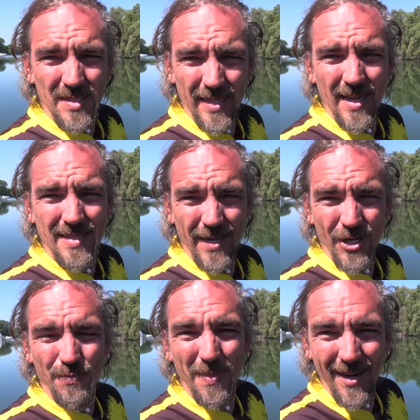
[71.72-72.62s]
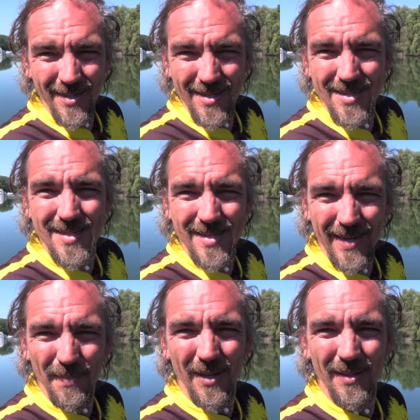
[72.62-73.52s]
sehr, sehr spannendes
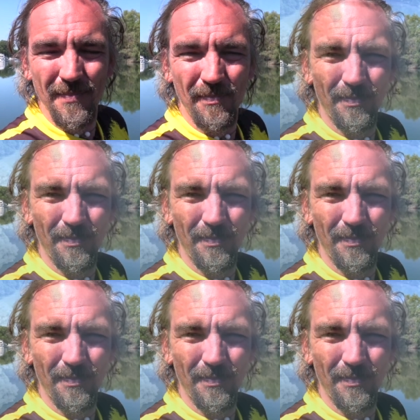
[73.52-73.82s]
Thema.